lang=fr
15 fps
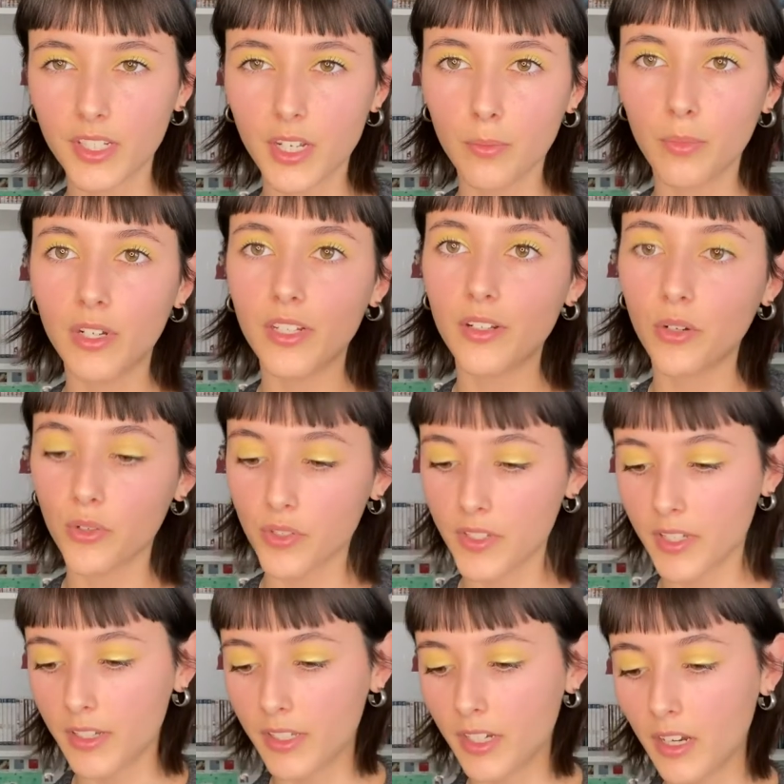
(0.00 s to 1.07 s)
est appelé
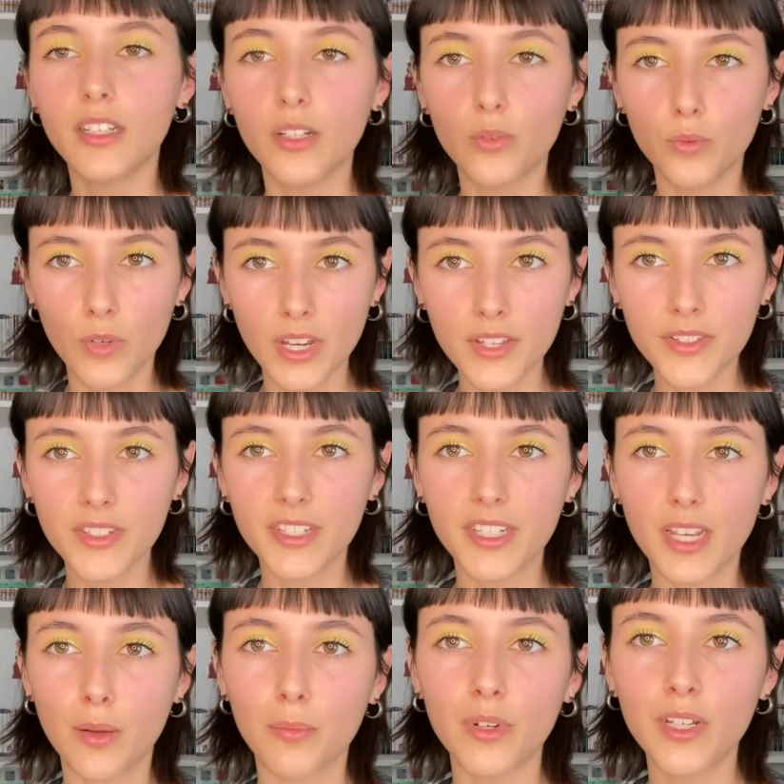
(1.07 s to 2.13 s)
Ostania, et l'Ouest,
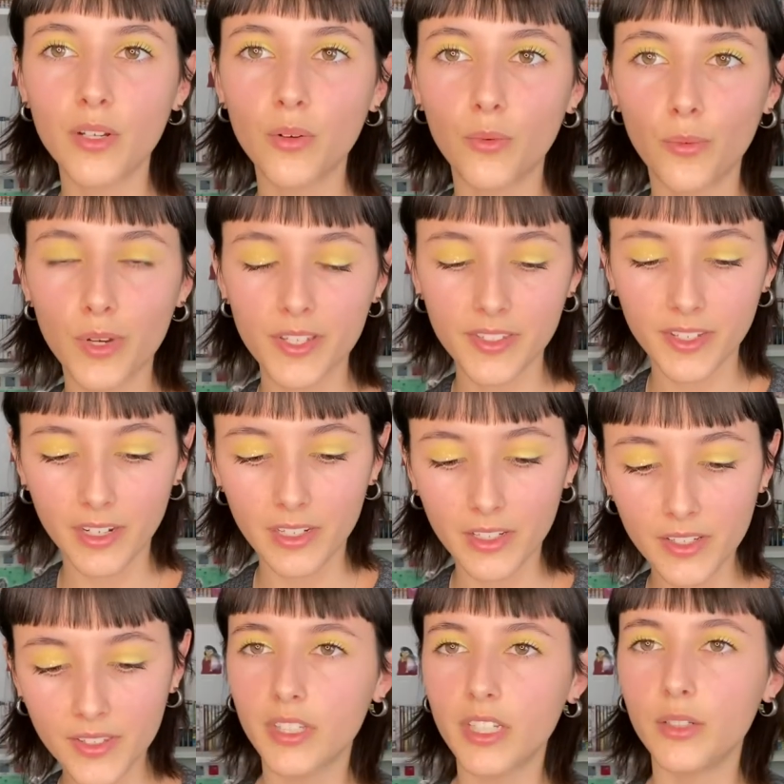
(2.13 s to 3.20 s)
qui est appelé
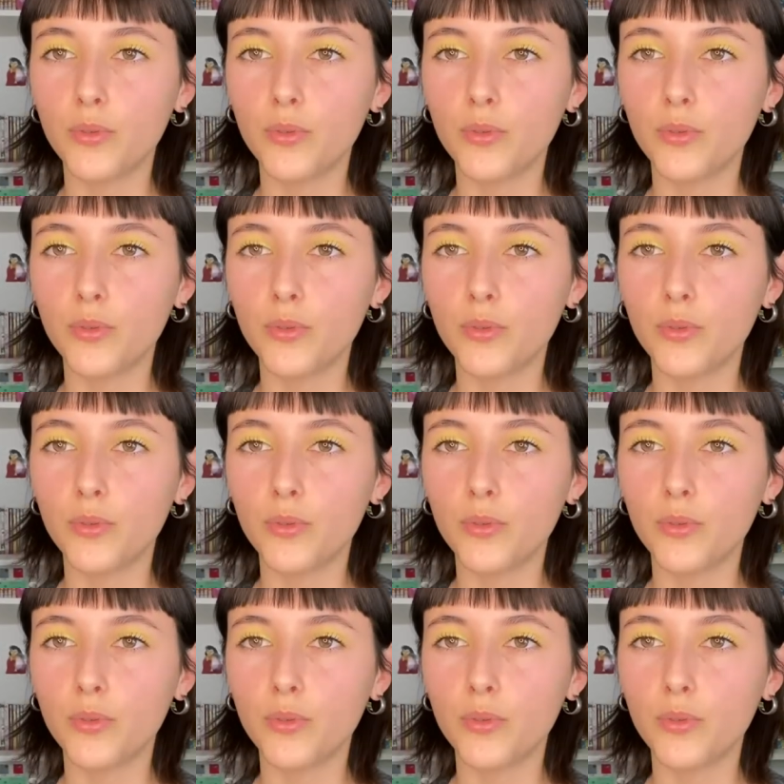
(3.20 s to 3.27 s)
Westalis.